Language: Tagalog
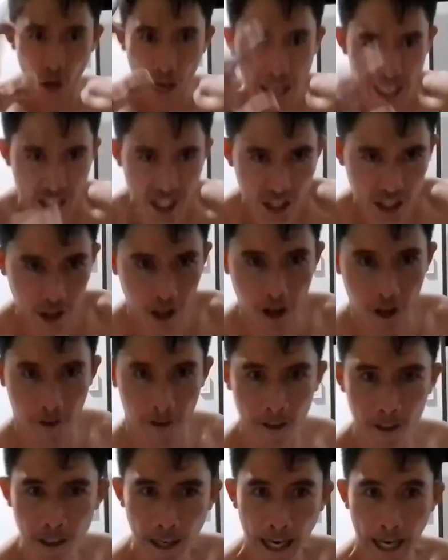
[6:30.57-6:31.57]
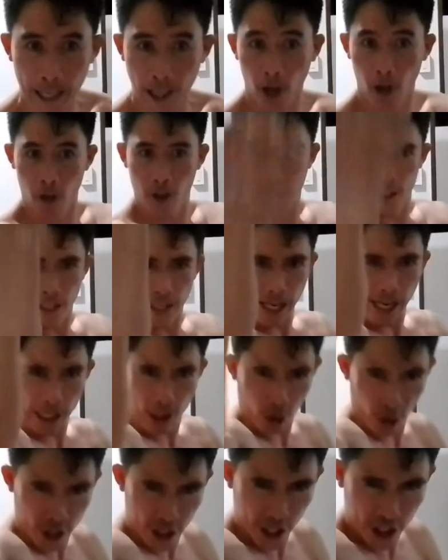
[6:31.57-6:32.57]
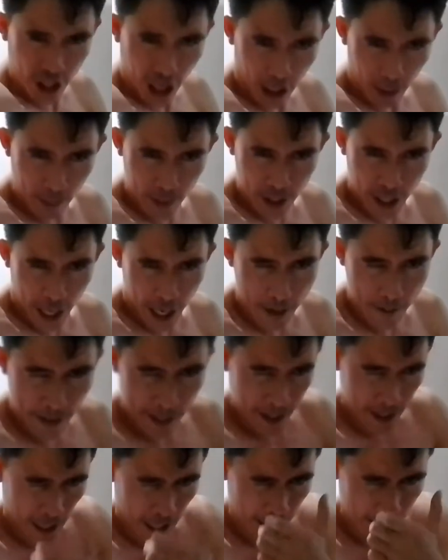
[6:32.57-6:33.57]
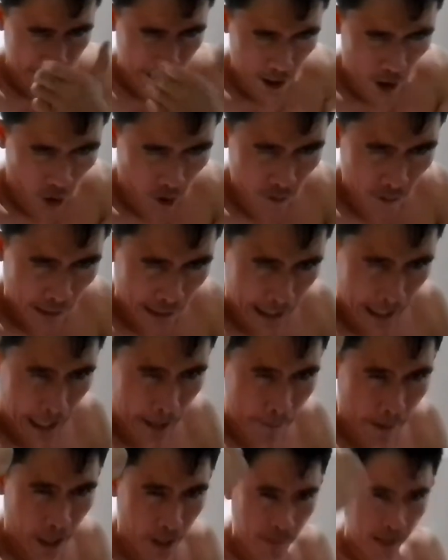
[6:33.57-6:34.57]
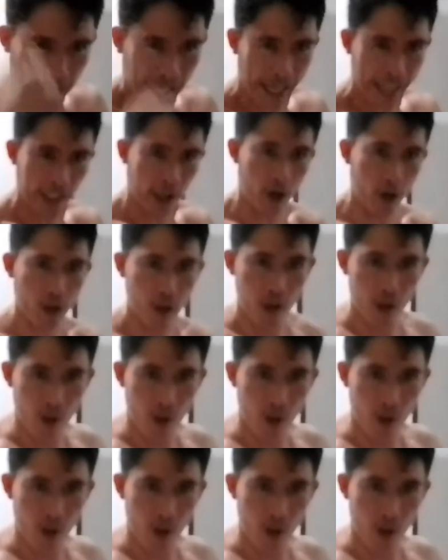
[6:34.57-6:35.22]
Ungas. O, ano? Ito si Jack Bisayamex ang inyong makalaban mga idol.